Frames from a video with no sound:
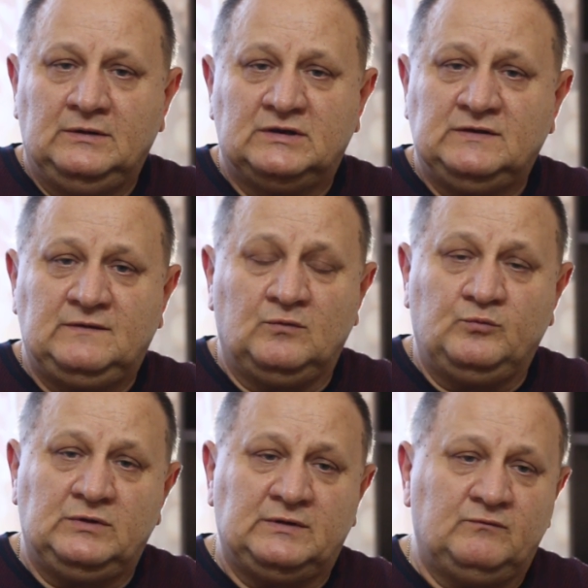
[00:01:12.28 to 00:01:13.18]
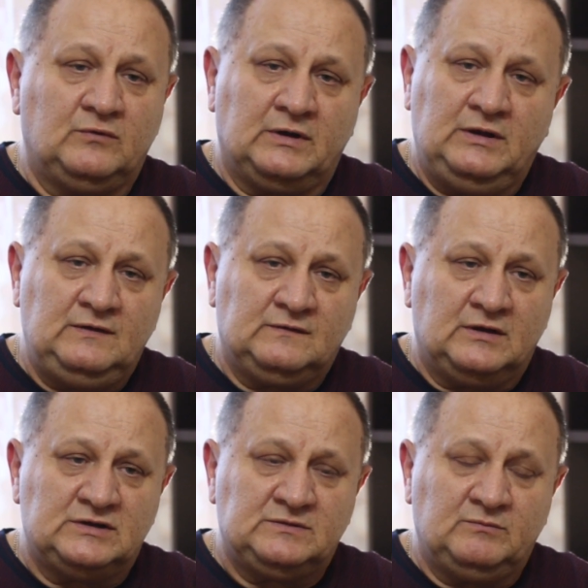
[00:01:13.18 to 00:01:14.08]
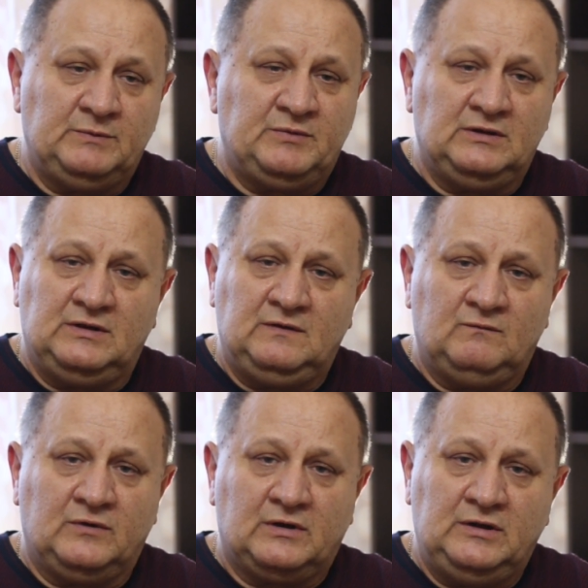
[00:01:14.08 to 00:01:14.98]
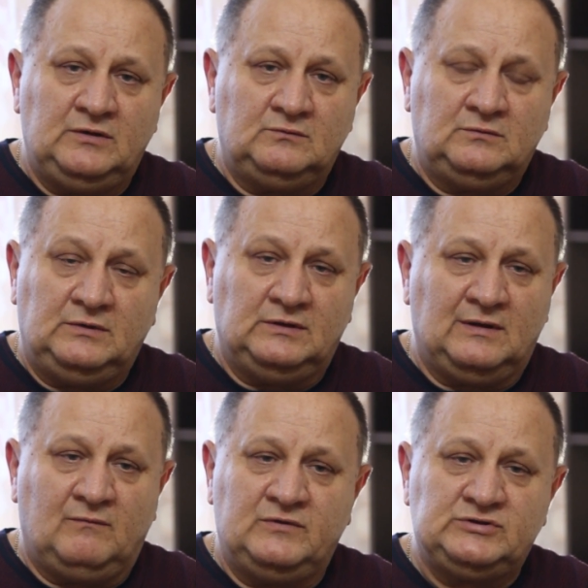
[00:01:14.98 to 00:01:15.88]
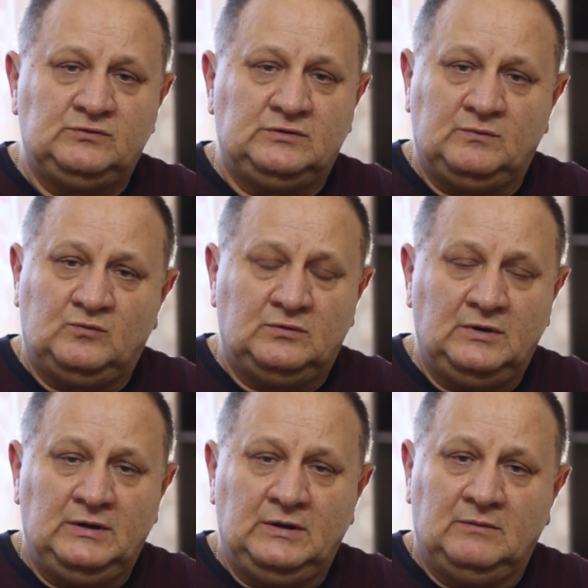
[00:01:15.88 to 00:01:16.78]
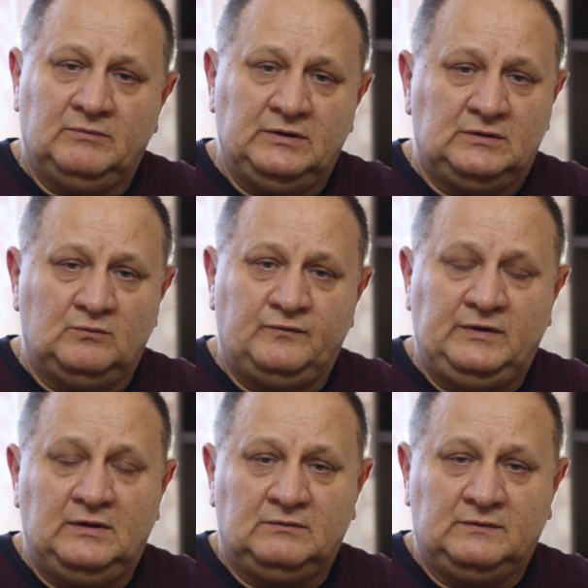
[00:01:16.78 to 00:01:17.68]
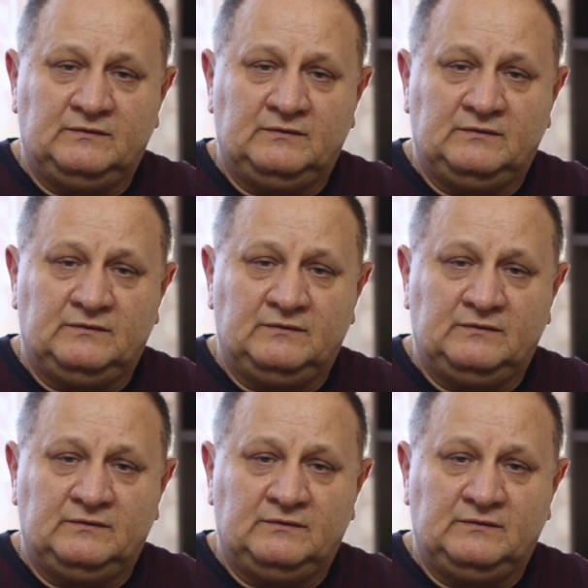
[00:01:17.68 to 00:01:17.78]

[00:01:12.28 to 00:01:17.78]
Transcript: Даже если он будет там в Украине, скажем, мы передадим в Украину и там вышлют ему. Поэтому все